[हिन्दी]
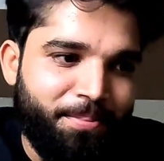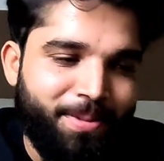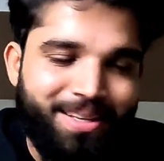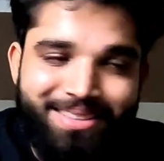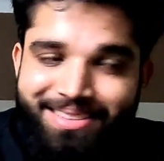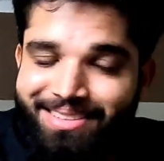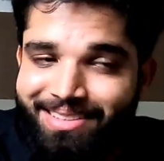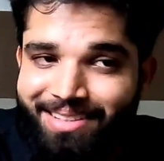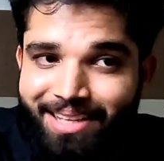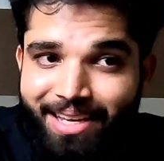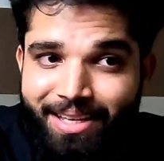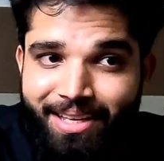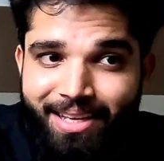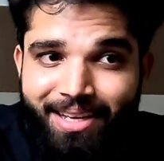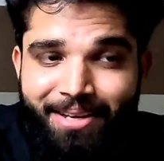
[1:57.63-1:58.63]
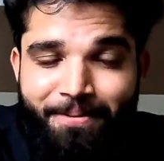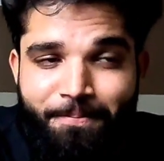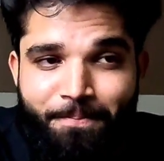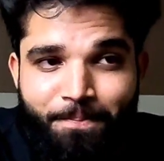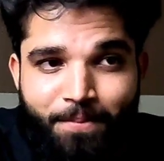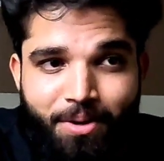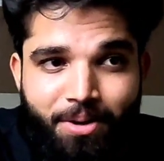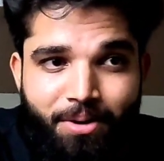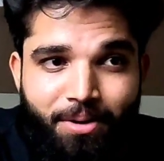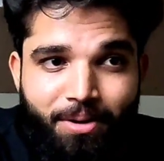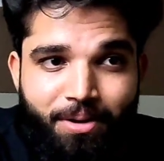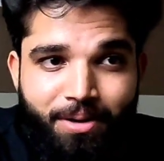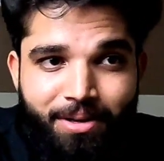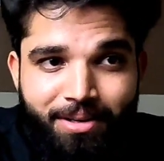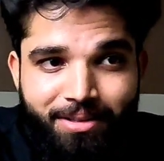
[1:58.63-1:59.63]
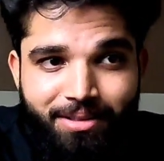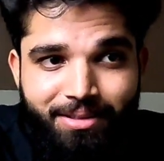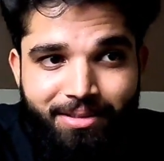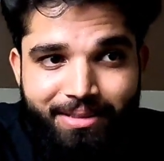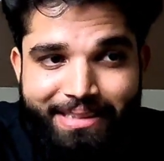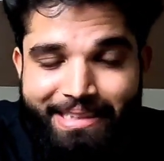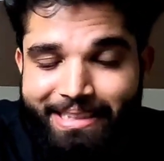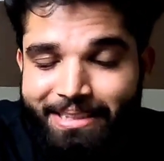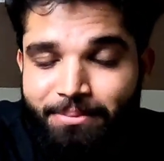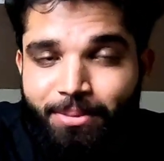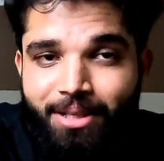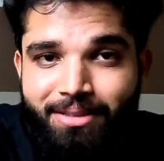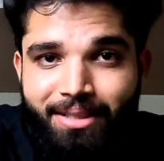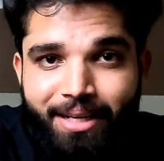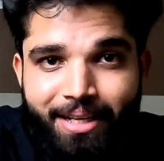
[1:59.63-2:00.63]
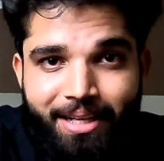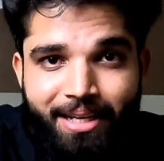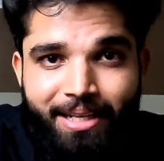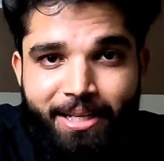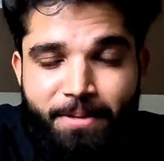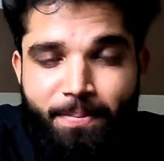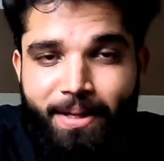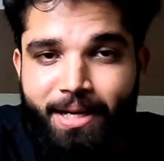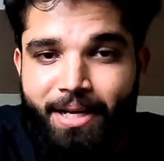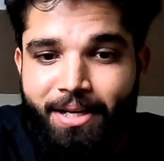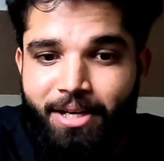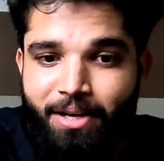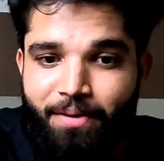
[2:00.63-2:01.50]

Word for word: बस यही है और इस बर्थडे के लिए मैंने